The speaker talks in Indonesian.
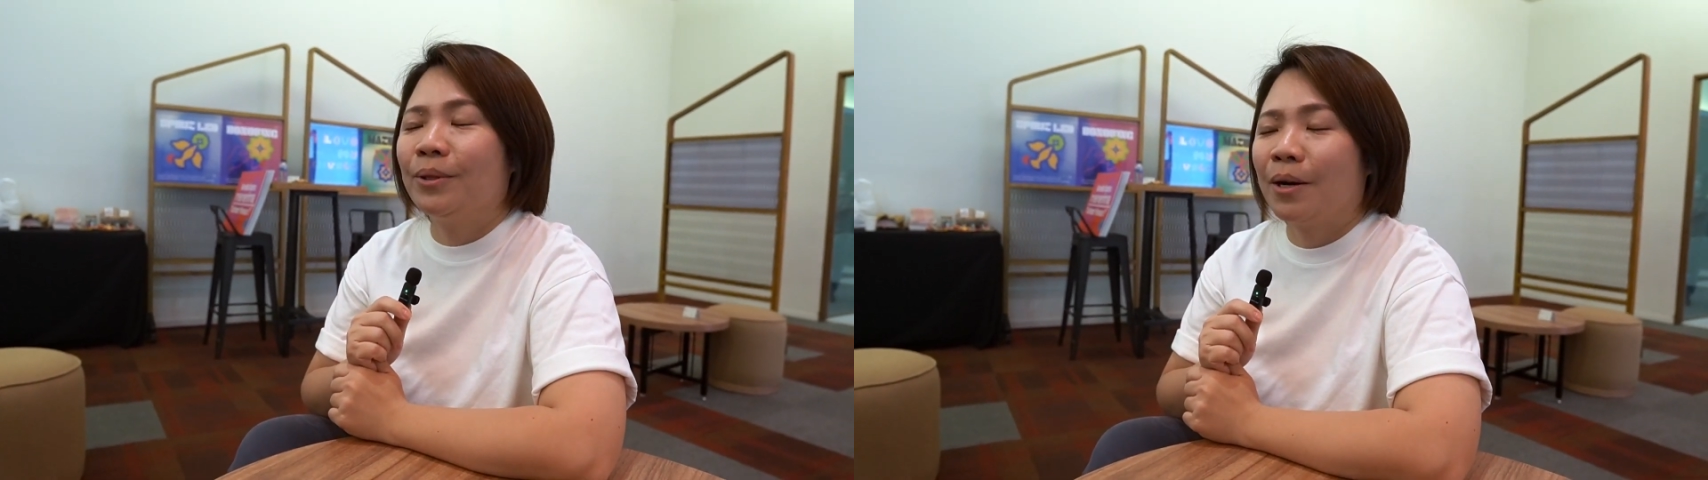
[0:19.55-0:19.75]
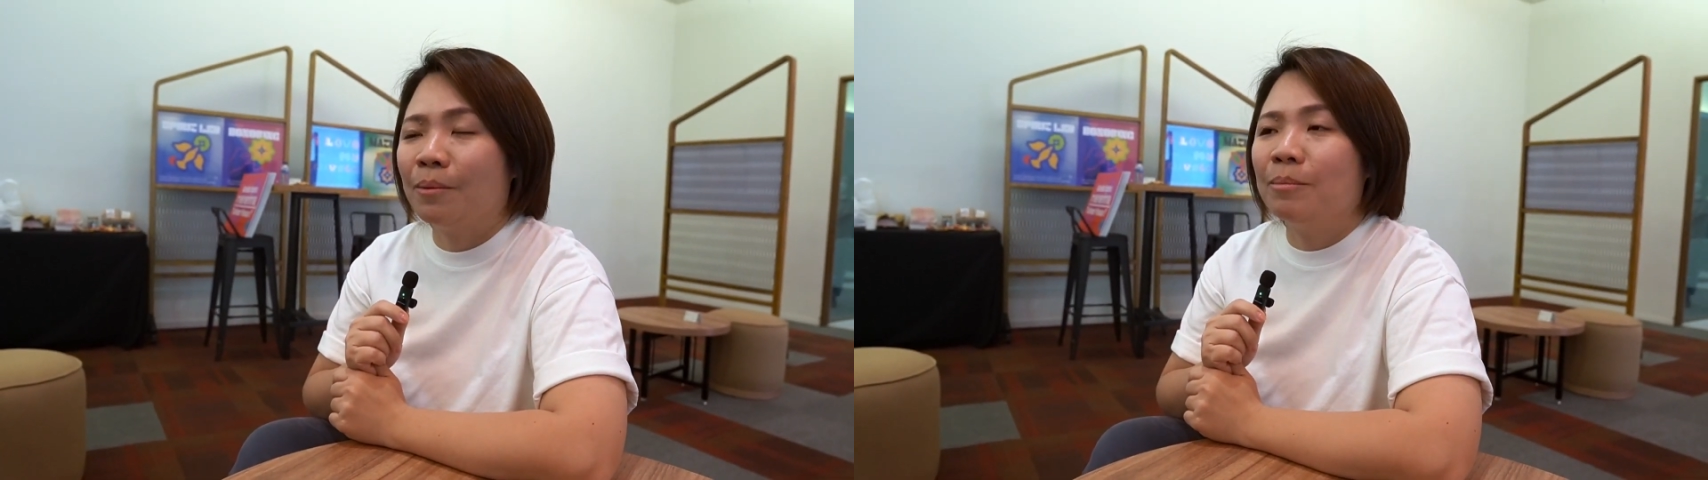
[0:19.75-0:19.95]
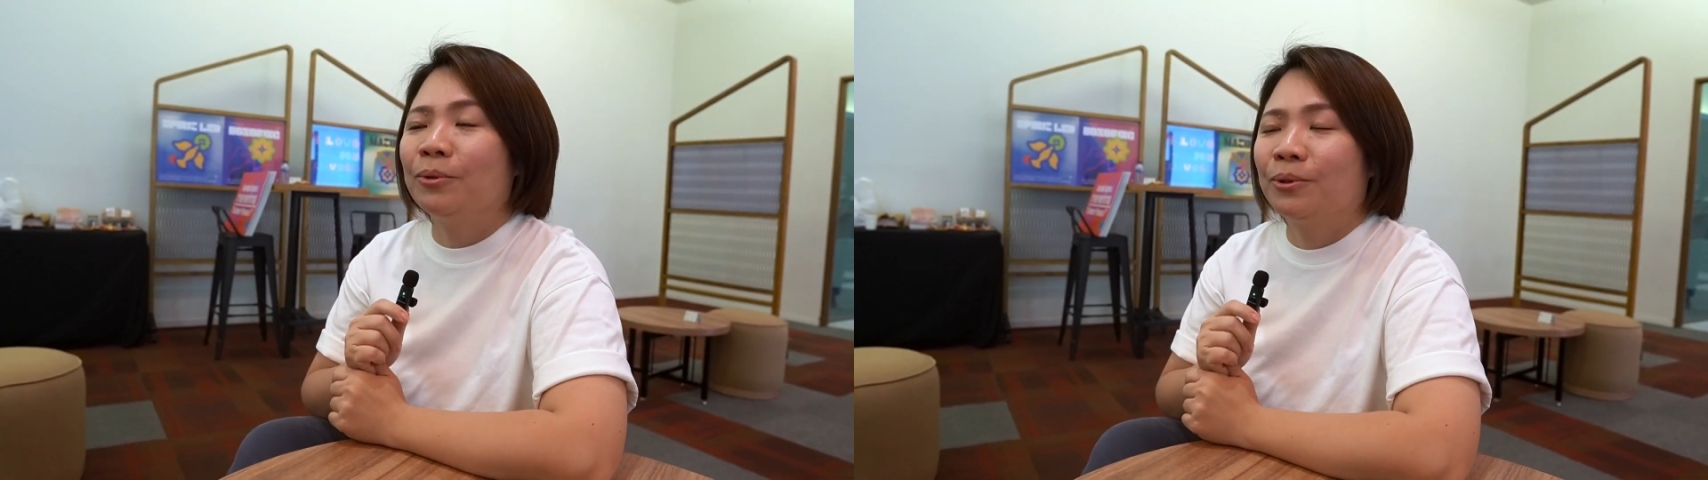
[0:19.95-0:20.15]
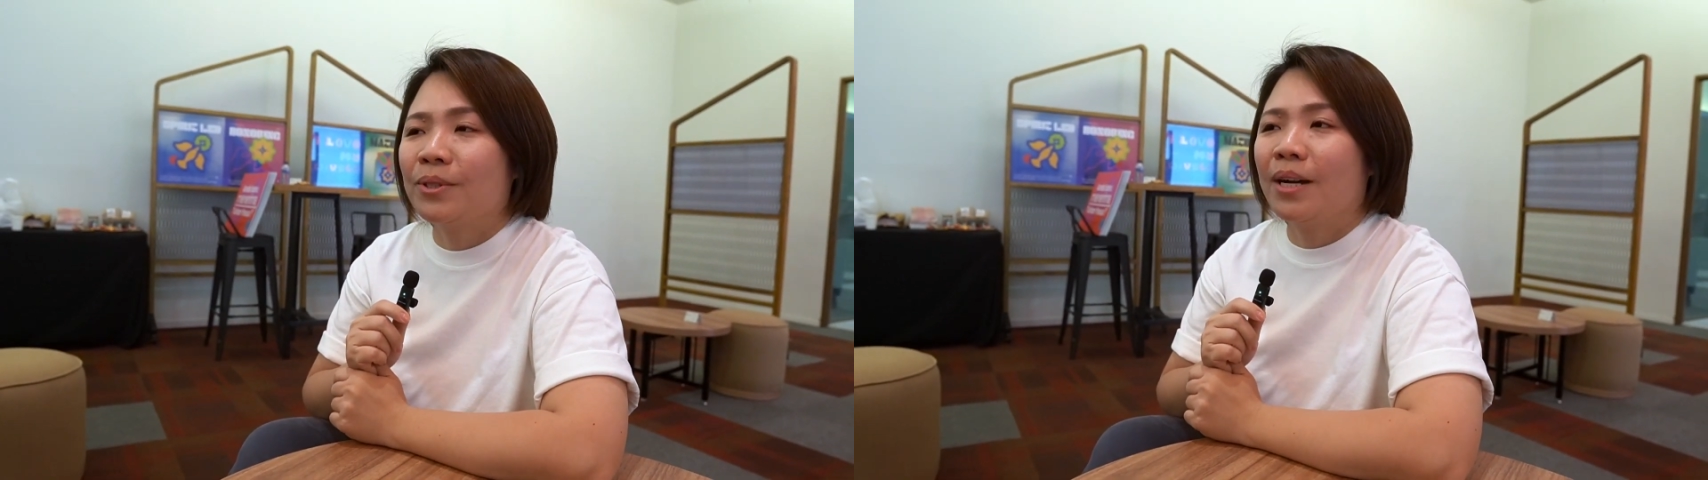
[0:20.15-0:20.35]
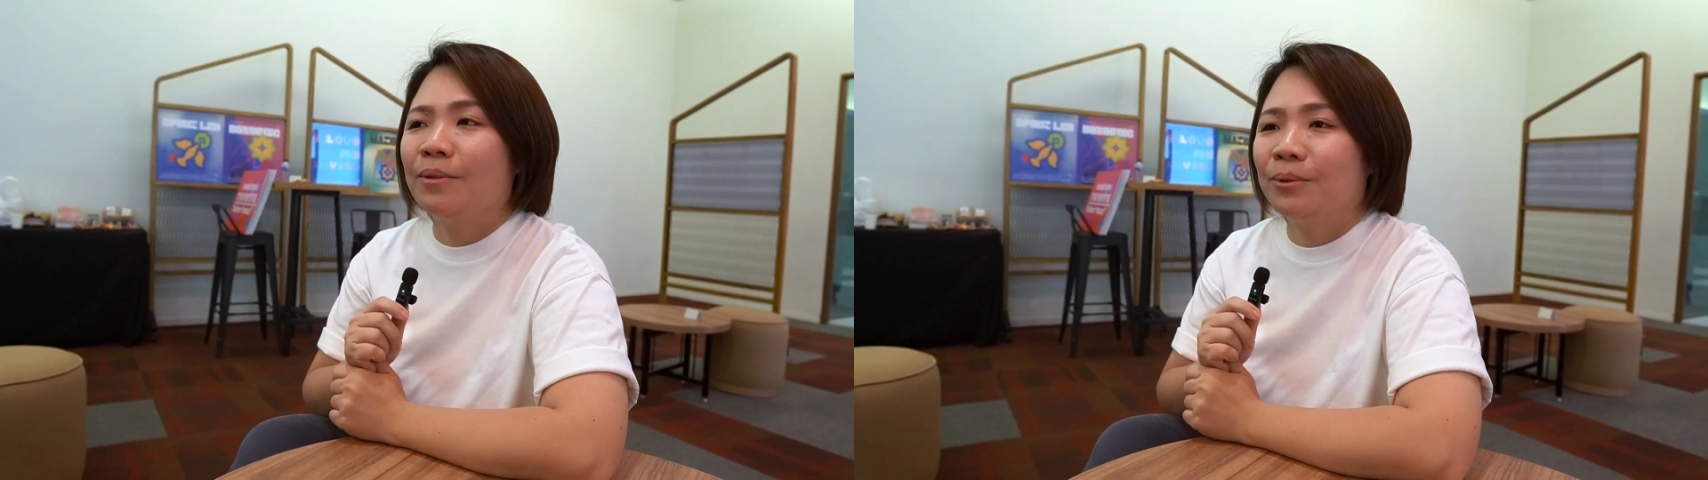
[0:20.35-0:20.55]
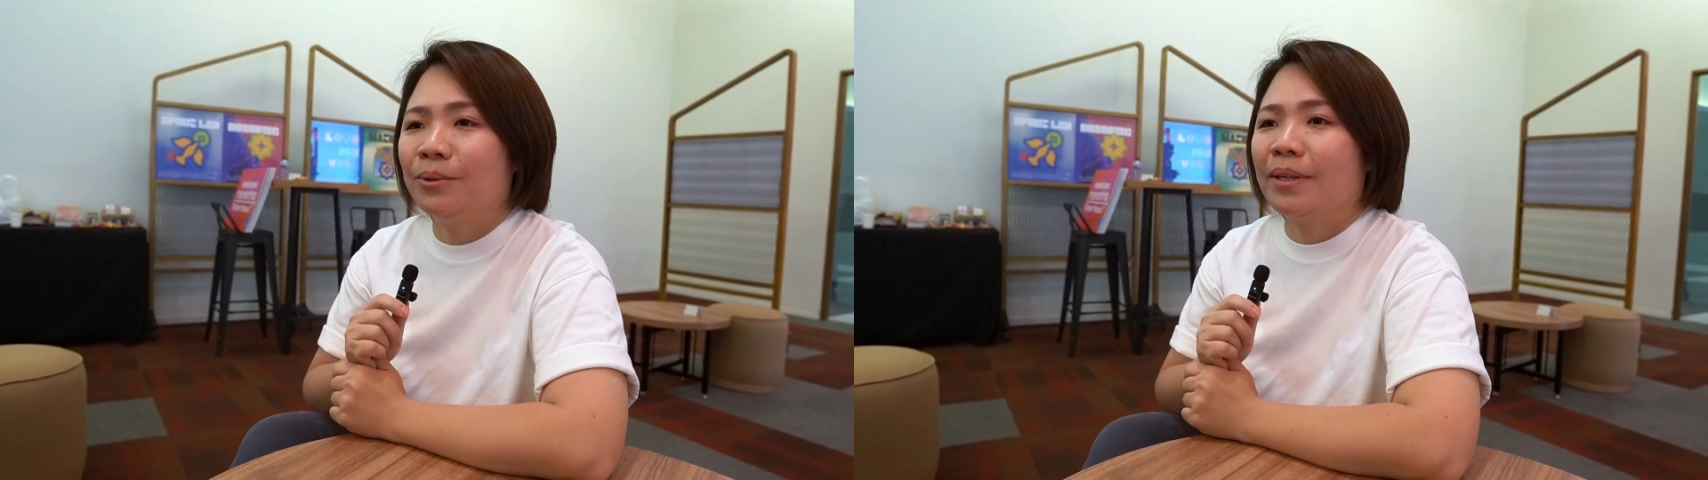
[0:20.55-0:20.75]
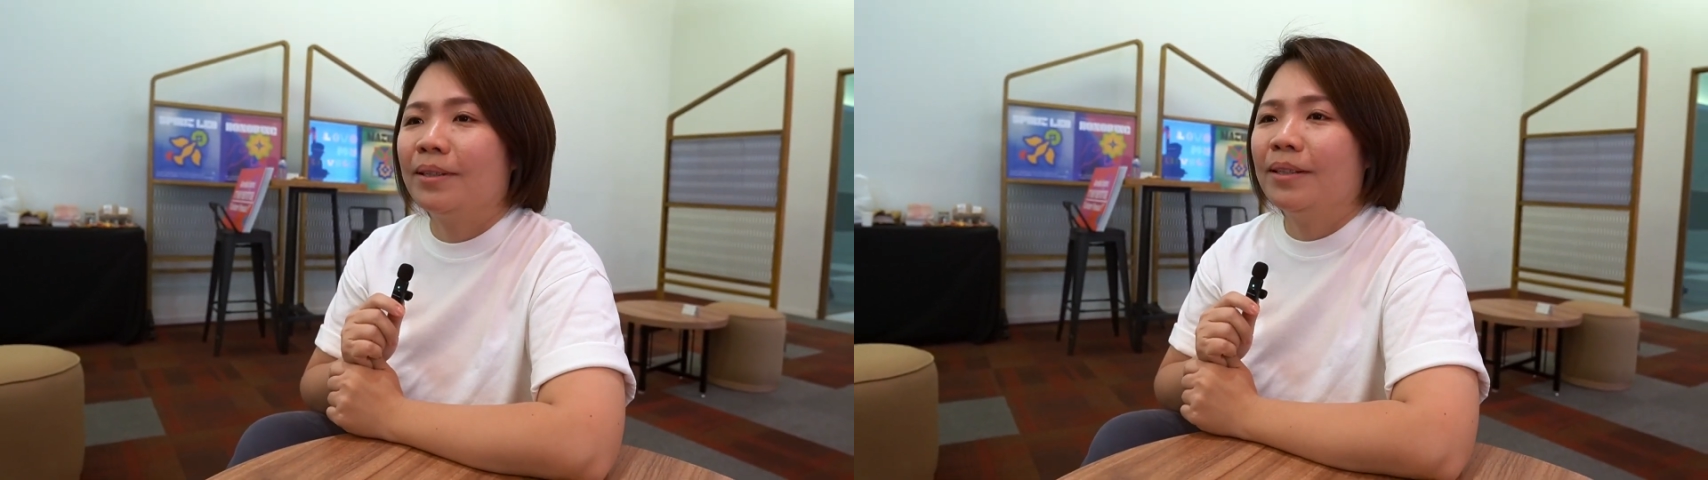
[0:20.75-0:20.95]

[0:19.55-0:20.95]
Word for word: aku memutuskan untuk